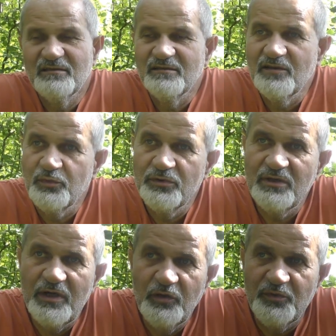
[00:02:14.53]

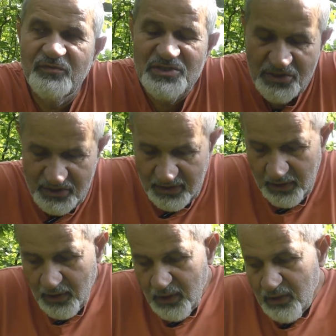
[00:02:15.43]
наблюдают повышение
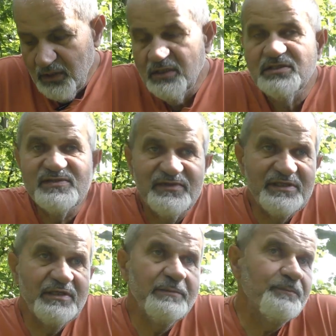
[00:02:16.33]
э,
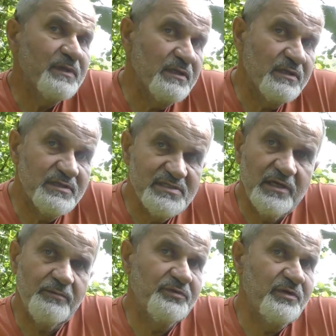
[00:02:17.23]
своей э,
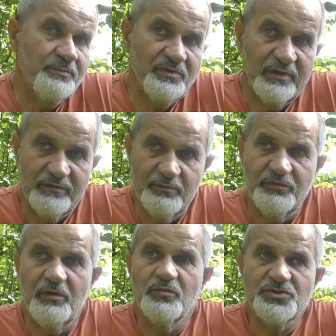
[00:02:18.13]
заработной платы,
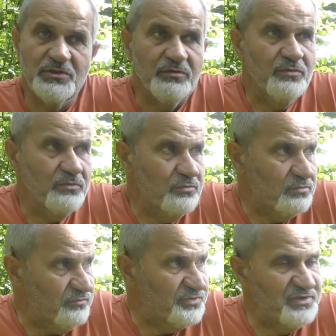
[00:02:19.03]
потому что
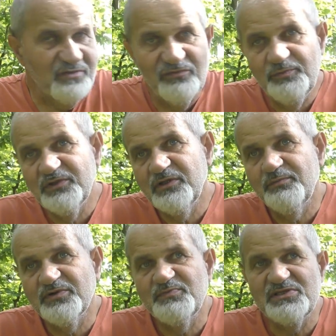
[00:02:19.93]
ну, вот эти выплаты
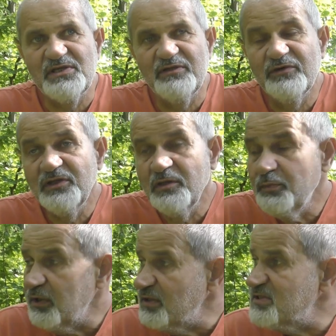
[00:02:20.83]
по специальной военной
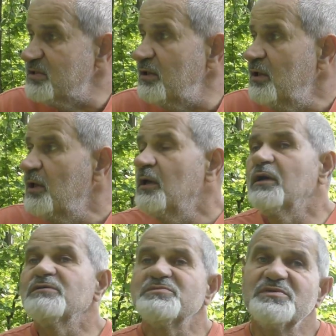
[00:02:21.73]
операции,
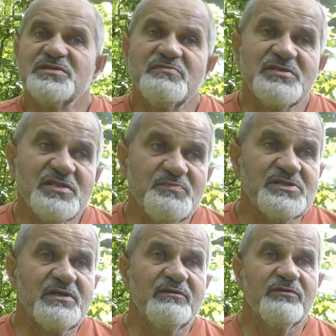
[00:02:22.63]
э, в связи со
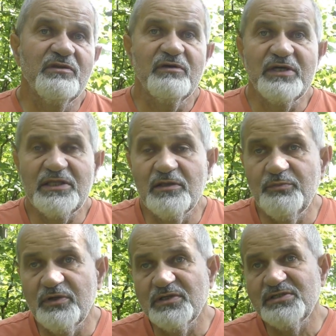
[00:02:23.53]
специальной военной
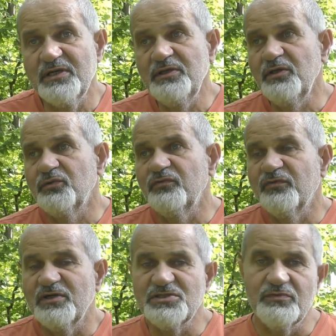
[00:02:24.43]
операцией, они идут в
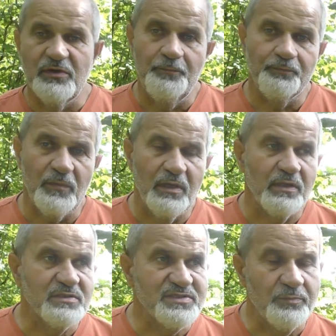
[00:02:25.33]
качестве
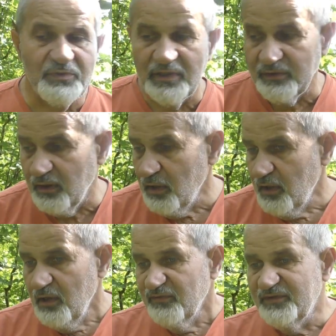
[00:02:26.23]
э, зарплаты.
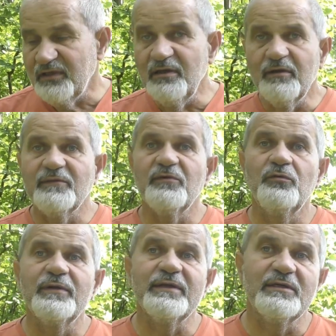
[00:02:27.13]
Вторая
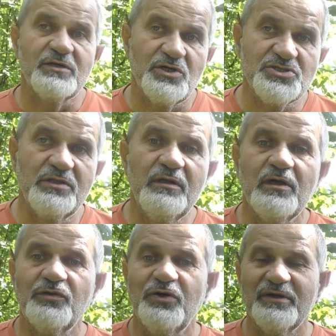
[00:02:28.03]
категория граждан,
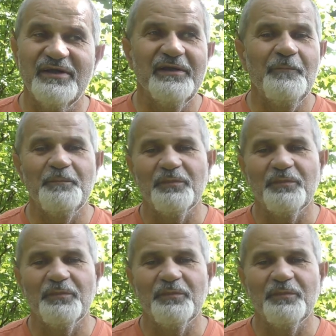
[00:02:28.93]
которые